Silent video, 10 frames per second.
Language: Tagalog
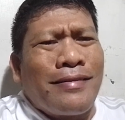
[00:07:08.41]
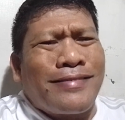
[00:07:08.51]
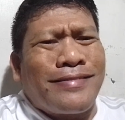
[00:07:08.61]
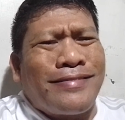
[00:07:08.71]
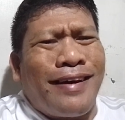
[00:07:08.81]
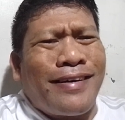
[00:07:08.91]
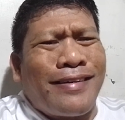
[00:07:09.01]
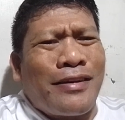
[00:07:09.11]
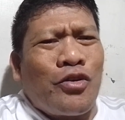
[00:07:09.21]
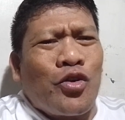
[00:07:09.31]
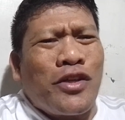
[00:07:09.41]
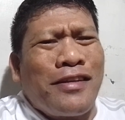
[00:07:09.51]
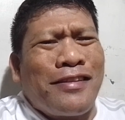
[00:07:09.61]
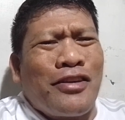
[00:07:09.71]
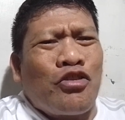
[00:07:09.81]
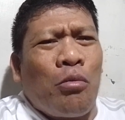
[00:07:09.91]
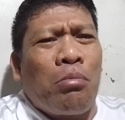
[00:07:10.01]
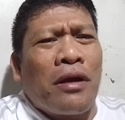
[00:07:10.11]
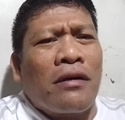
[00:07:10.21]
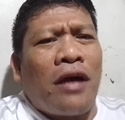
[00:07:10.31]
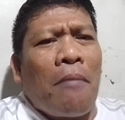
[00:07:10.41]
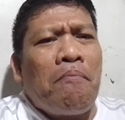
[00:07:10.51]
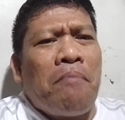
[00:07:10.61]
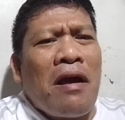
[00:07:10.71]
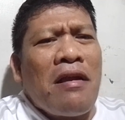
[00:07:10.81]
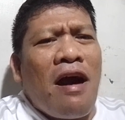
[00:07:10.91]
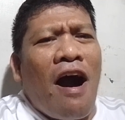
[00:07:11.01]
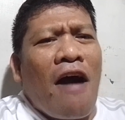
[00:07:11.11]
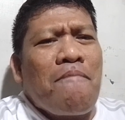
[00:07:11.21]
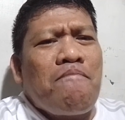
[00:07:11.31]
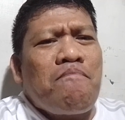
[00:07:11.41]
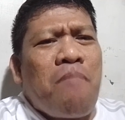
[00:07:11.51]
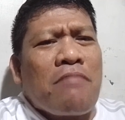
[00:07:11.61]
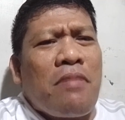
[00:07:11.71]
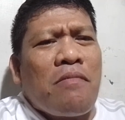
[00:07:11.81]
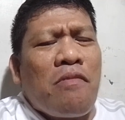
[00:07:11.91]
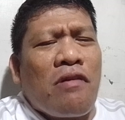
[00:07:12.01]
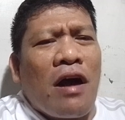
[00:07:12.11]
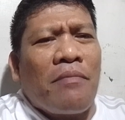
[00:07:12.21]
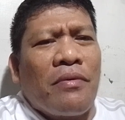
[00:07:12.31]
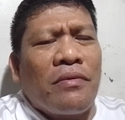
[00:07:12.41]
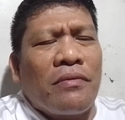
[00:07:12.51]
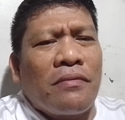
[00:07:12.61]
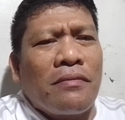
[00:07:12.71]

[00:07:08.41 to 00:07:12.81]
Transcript: Sara Duterte, sobrang kapal ang pagmumukha mo.